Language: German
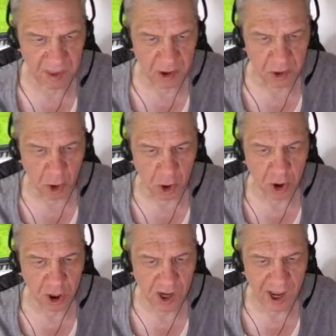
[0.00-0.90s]

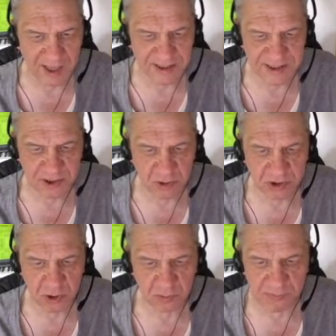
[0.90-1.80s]
Neuere
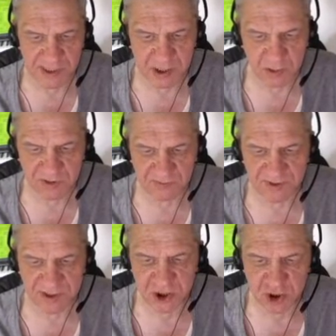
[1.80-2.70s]
erziehungs- und
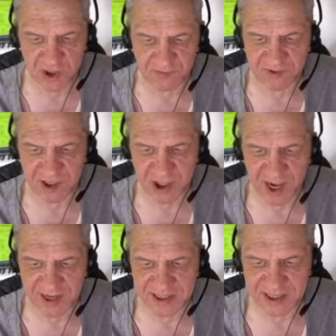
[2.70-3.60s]
bildungswissenschaftlich
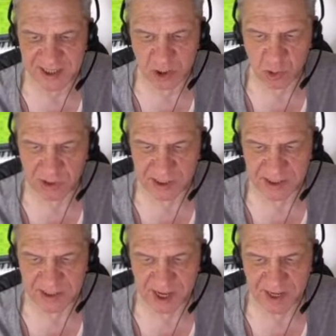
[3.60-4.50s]

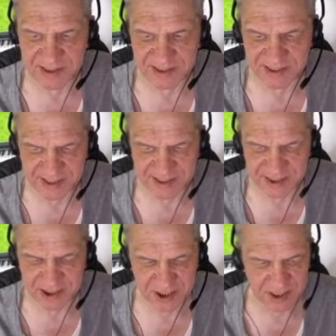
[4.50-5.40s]
akzentuierte
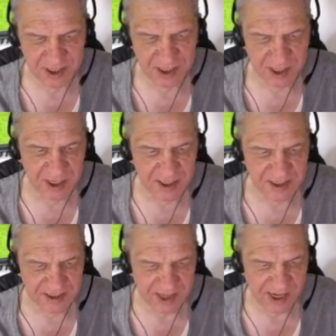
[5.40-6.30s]
Ansätze
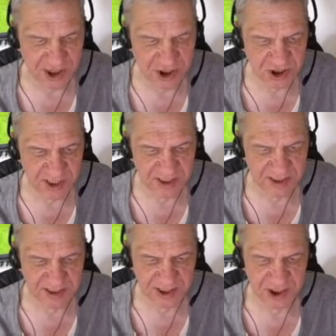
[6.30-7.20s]

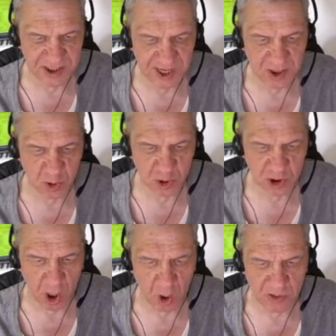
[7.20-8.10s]
zeichnen sich
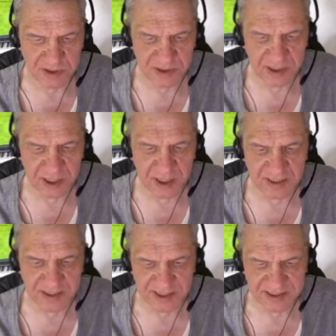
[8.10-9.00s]
dadurch aus,
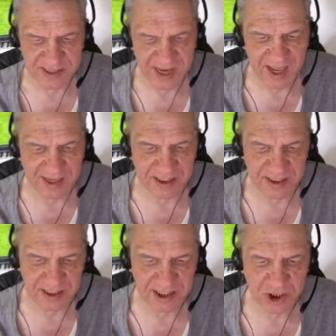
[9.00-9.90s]
dass
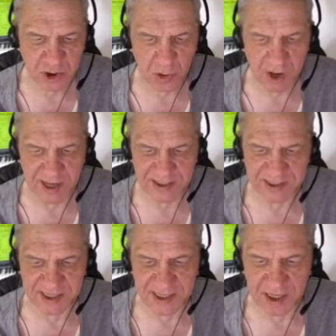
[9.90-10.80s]
Lernen nicht nur als
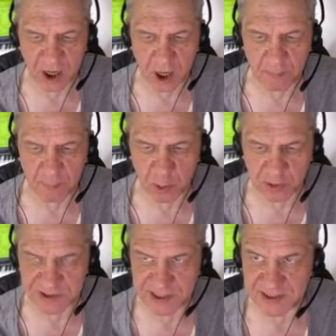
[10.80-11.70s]
innerer
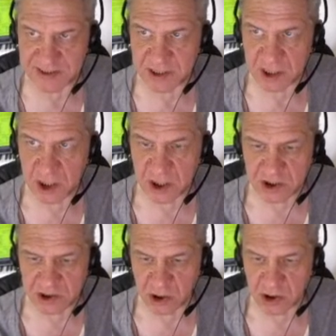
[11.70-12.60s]
Prozess,
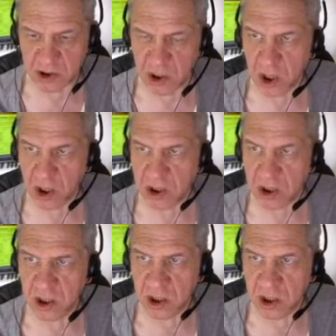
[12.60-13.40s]
sondern